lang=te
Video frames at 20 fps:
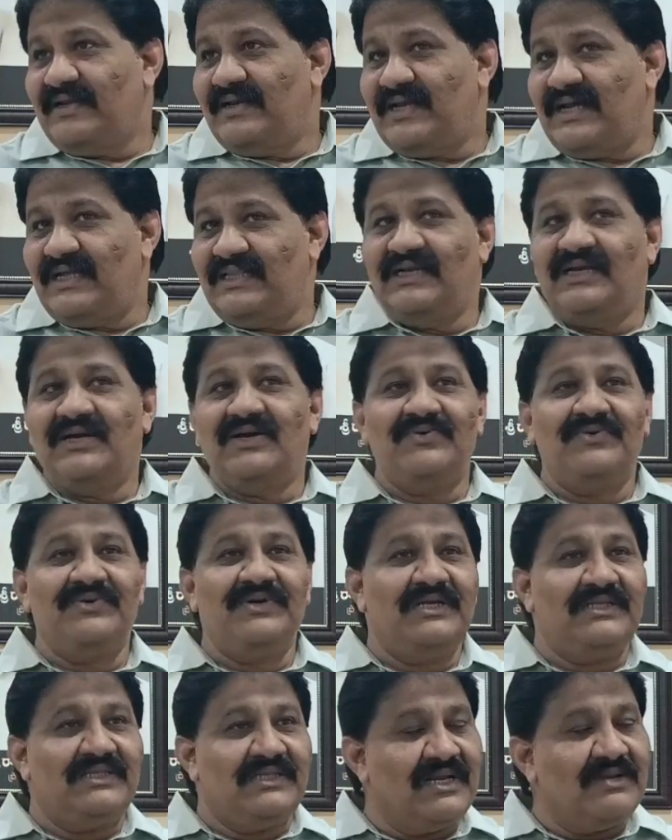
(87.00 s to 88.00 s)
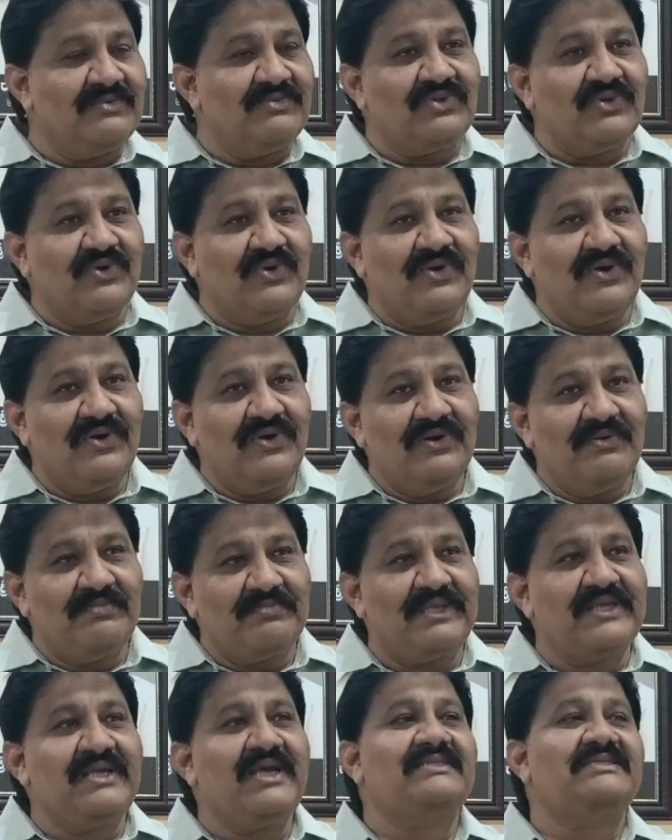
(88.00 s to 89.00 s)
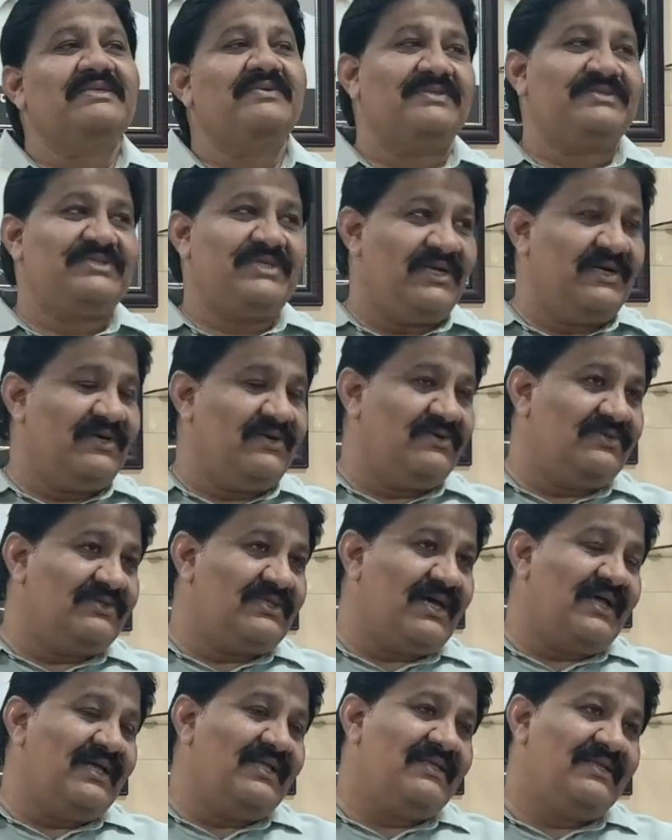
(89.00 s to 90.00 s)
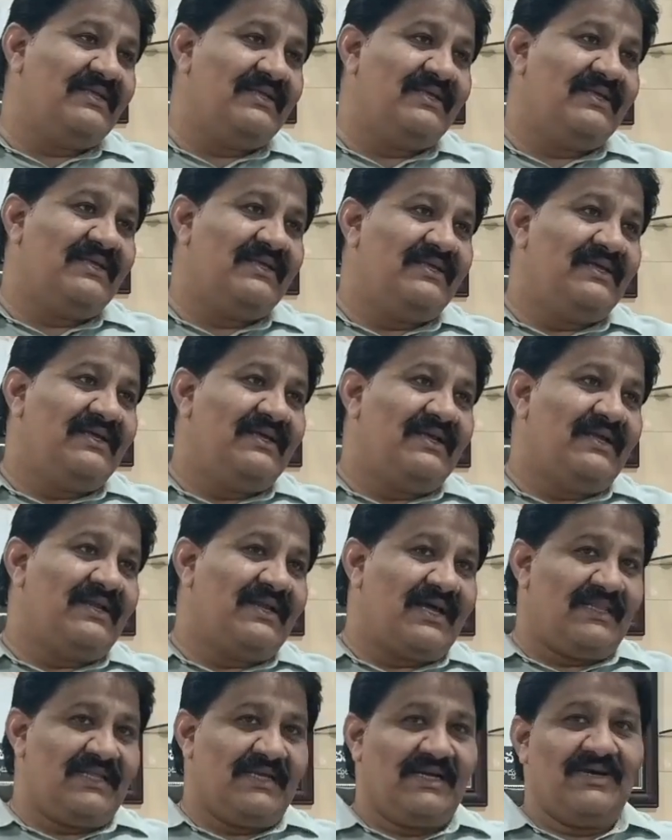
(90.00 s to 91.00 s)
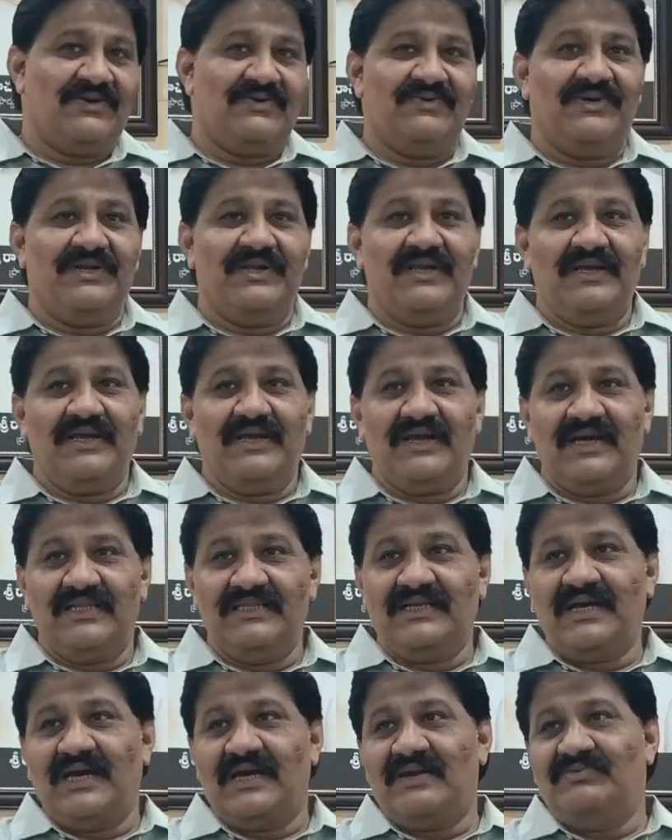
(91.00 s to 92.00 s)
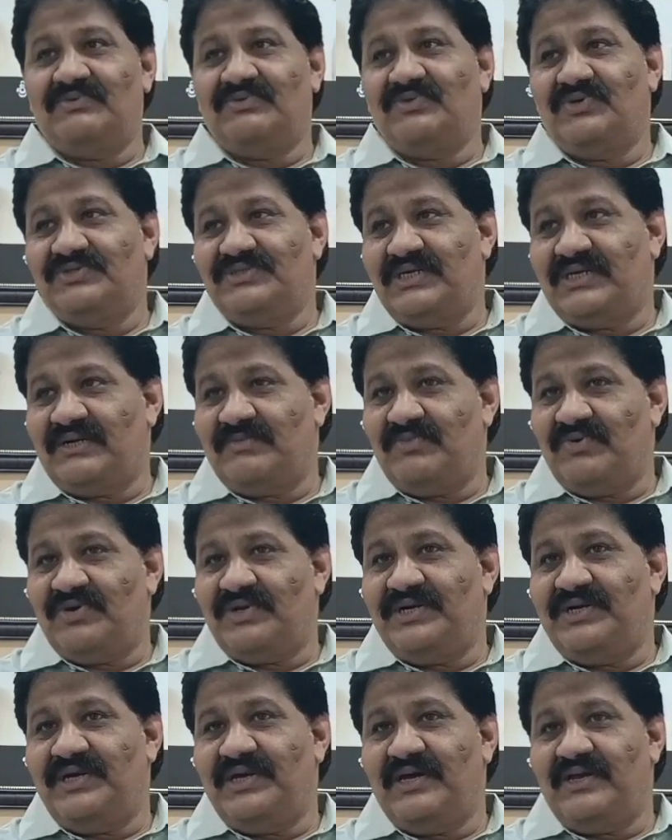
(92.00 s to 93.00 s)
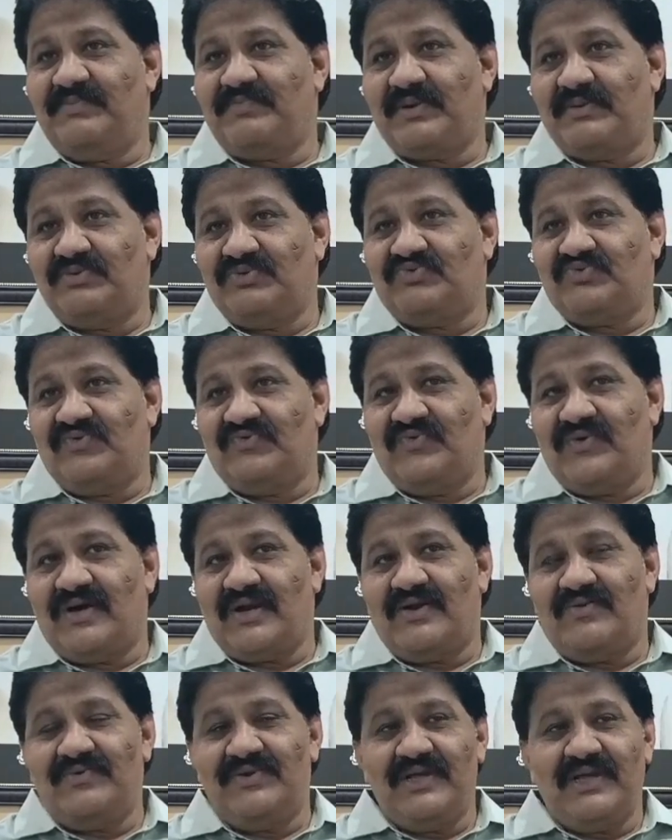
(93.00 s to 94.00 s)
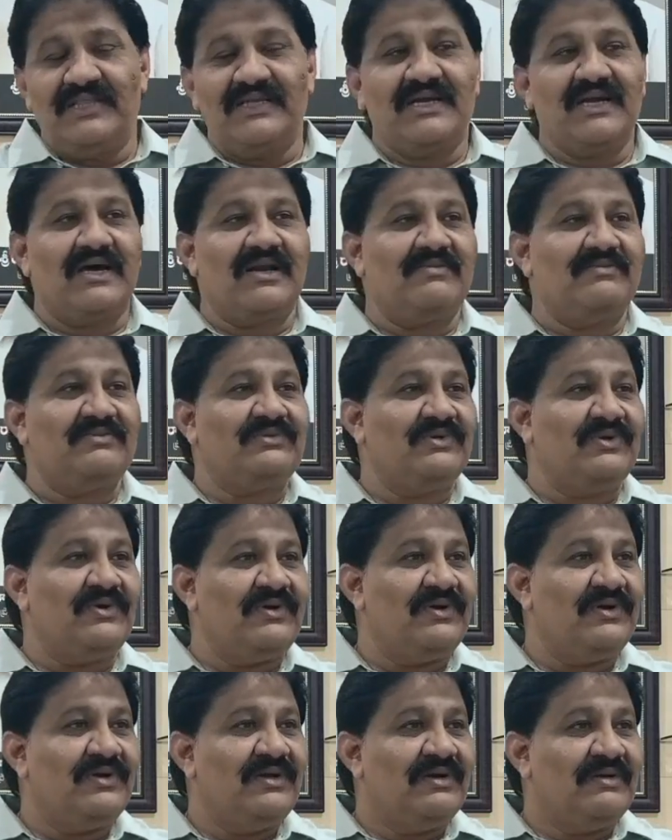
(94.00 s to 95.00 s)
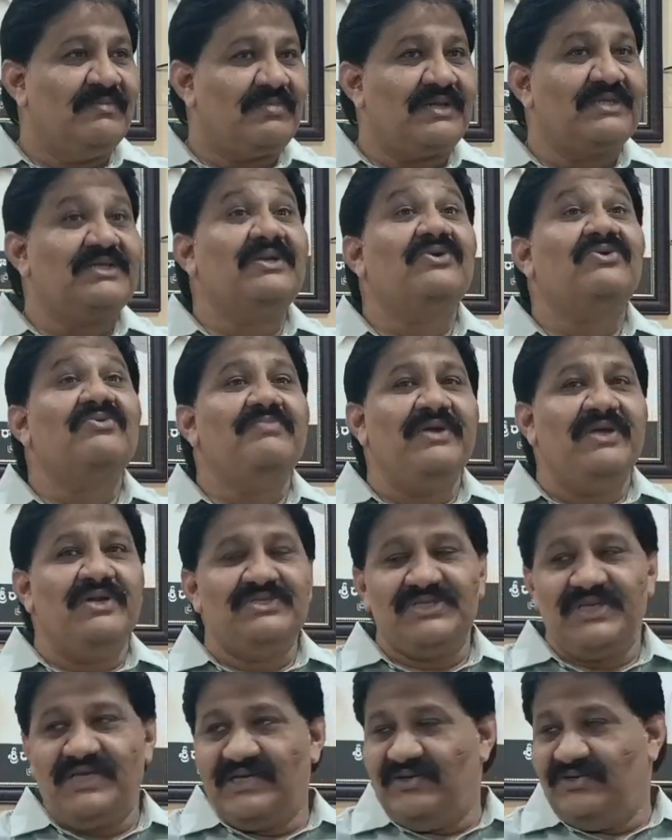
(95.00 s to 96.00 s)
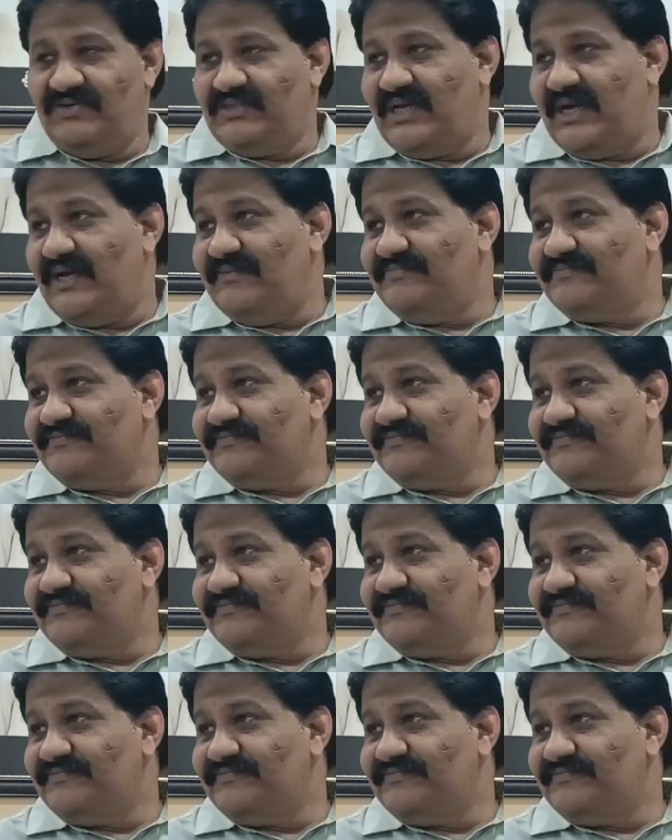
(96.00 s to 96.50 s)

నా దగ్గరుండే ధనముతో ప్రజాసేవ చేయగలుగుతా నా దగ్గరుండే అధికారంతో జగన్మోహన్ రెడ్డి గారి ప్రభుత్వం ద్వారా ఉండే అధికారంతో ప్రజలకు మేలు చేయగలుగుతా